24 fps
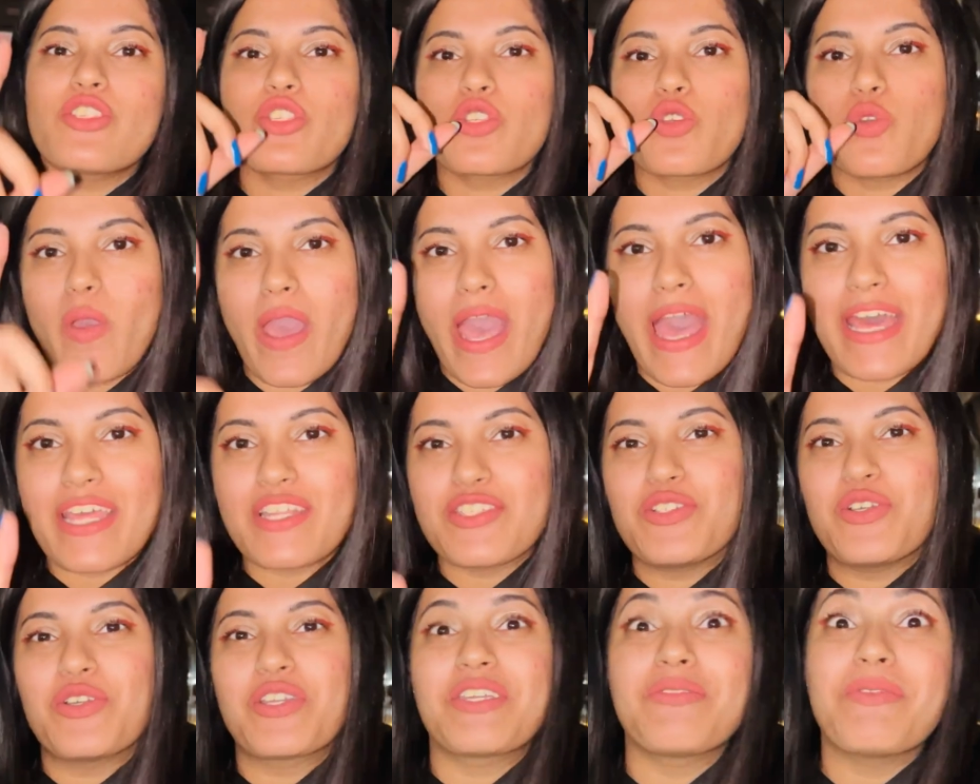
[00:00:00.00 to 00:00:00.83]
स्क्वायर
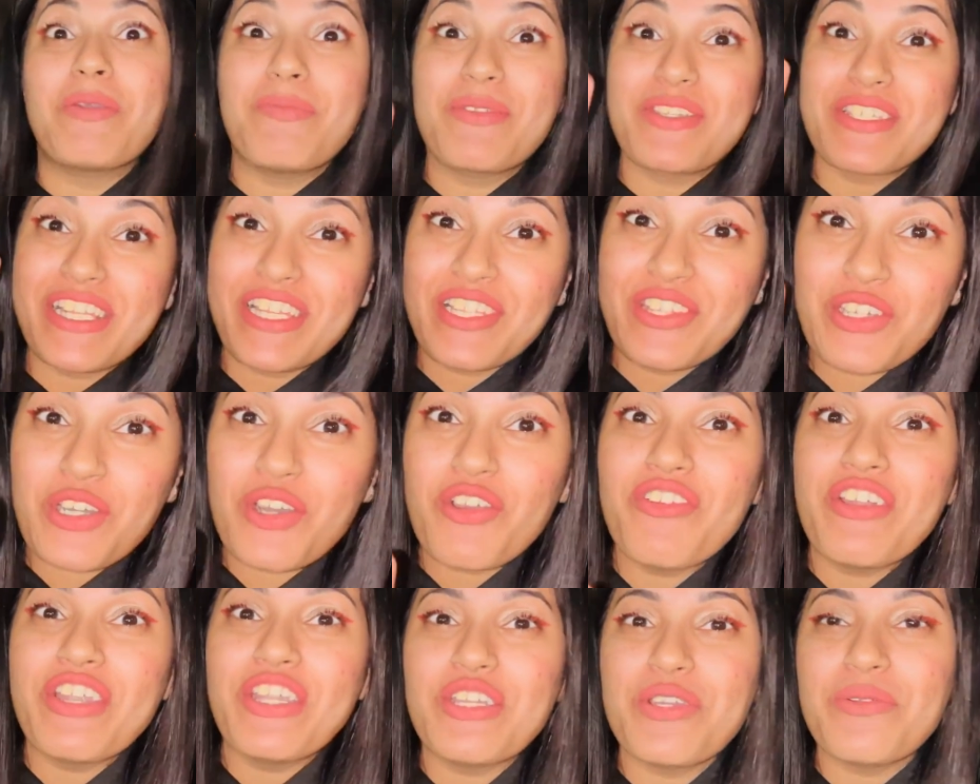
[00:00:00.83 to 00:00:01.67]
जो कि मैं पिछले दो
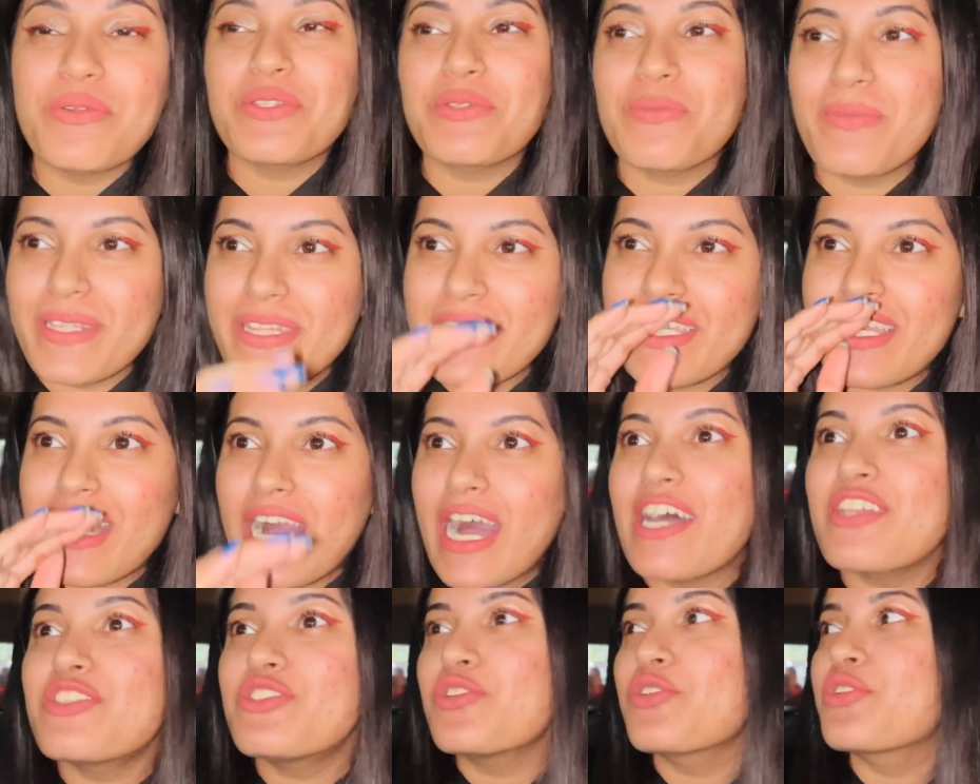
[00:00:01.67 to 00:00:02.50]
वीडियो में तुम्हें
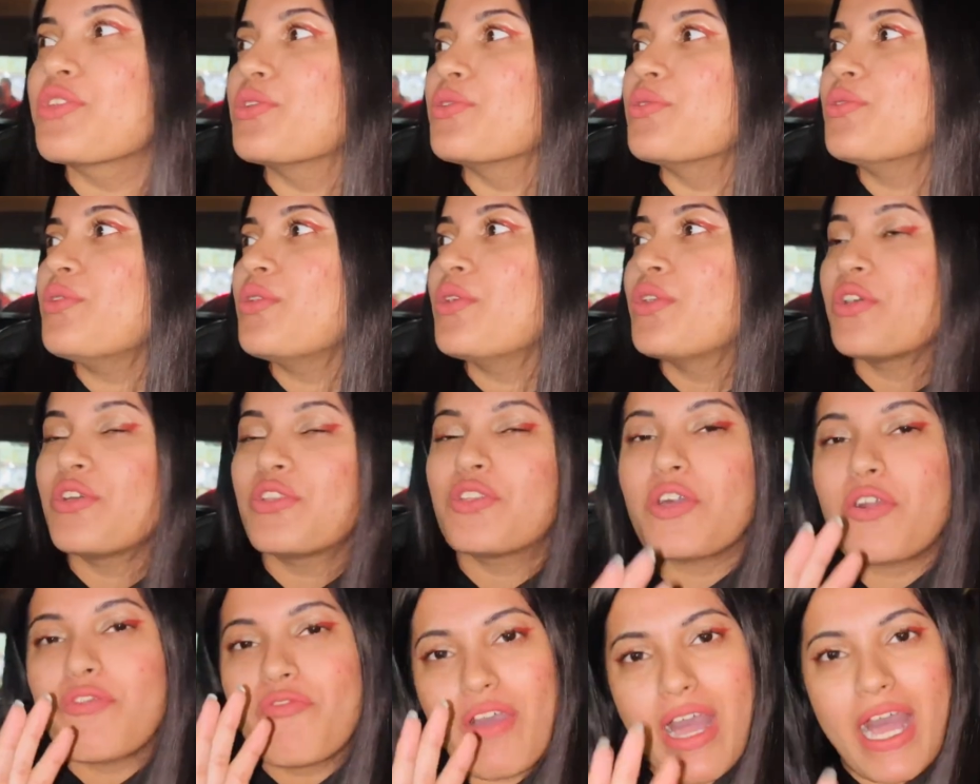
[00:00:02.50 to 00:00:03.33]
दिखा चुकी हूँ
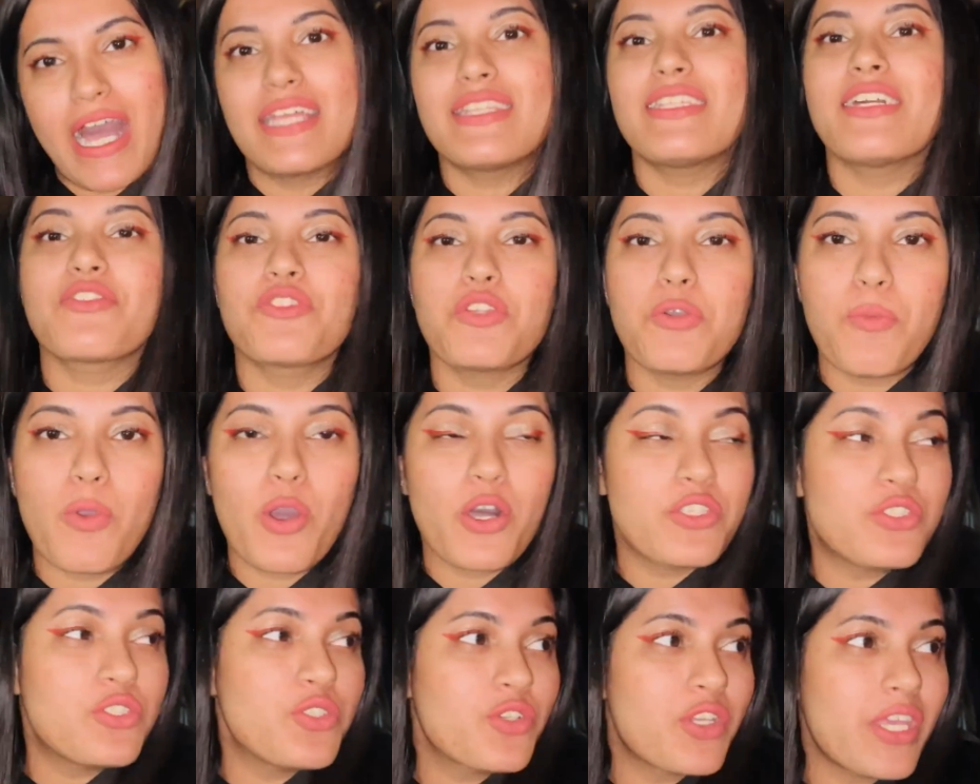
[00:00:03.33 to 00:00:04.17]
तो हम वहां तक तो
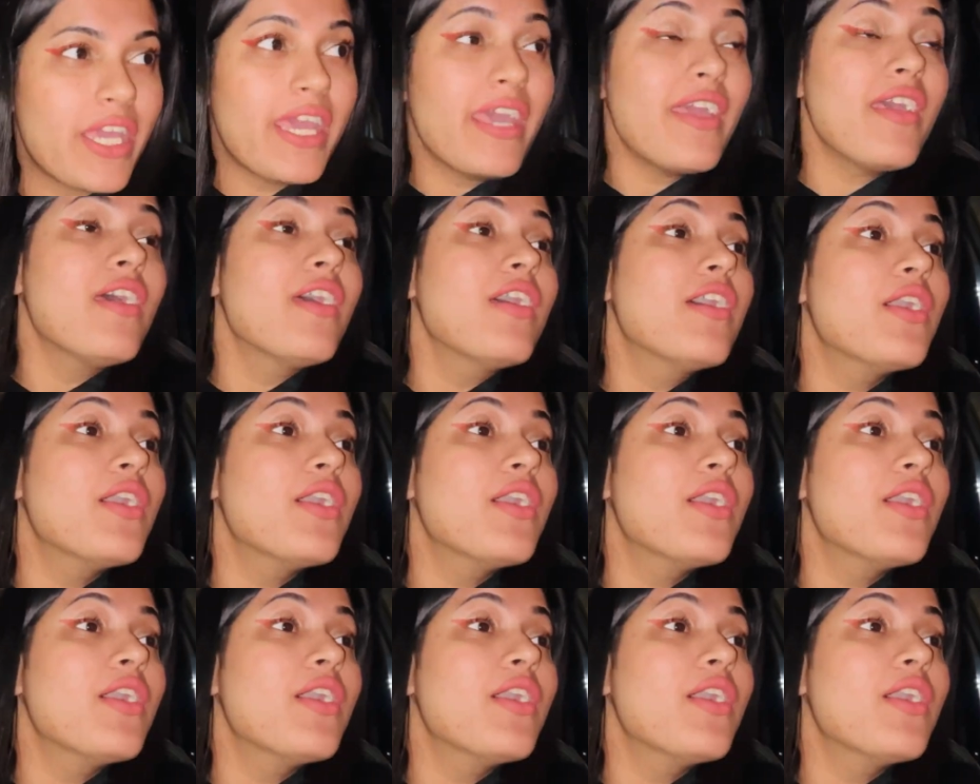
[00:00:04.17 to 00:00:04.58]
पहुंच चुके हैं